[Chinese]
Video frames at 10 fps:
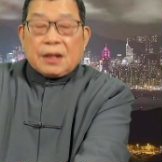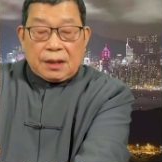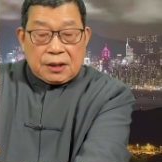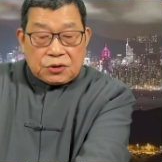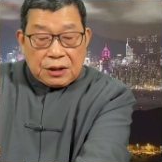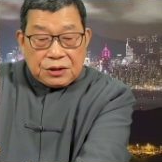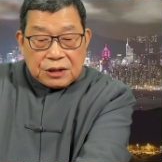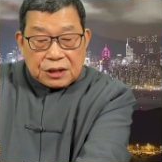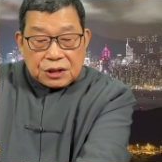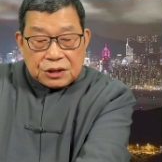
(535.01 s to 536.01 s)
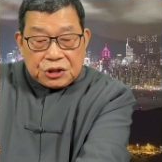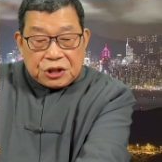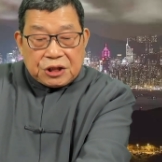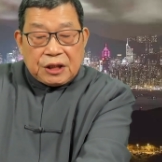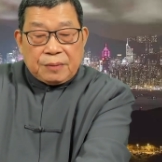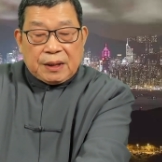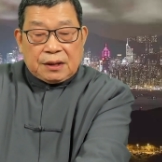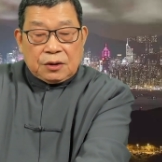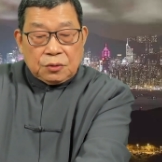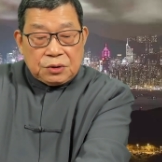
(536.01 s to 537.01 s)
核酸检测企业
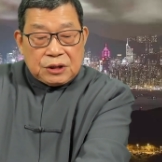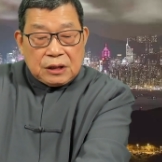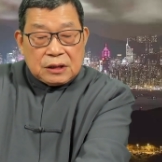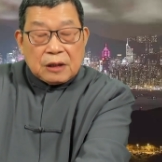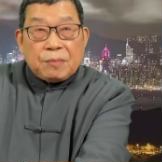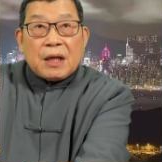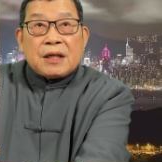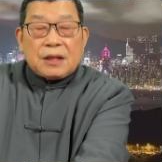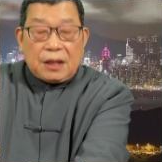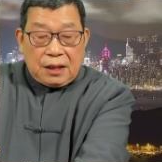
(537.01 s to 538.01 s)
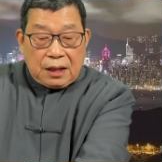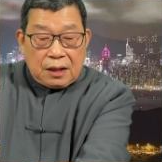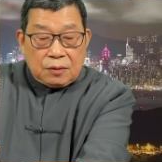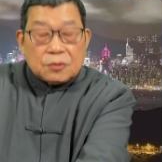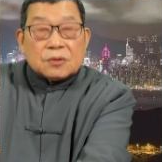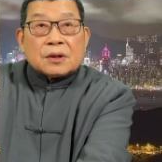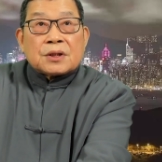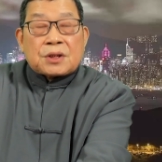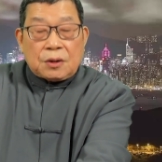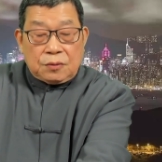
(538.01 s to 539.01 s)
们如今正面临着业务
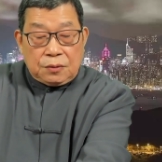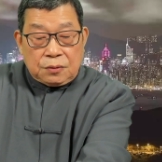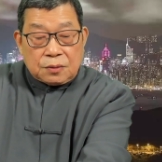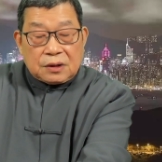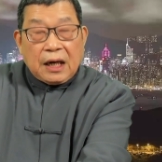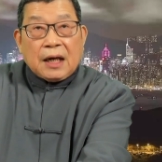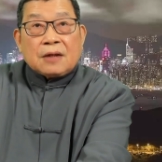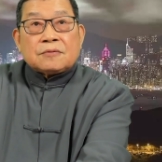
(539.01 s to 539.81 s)
和收入大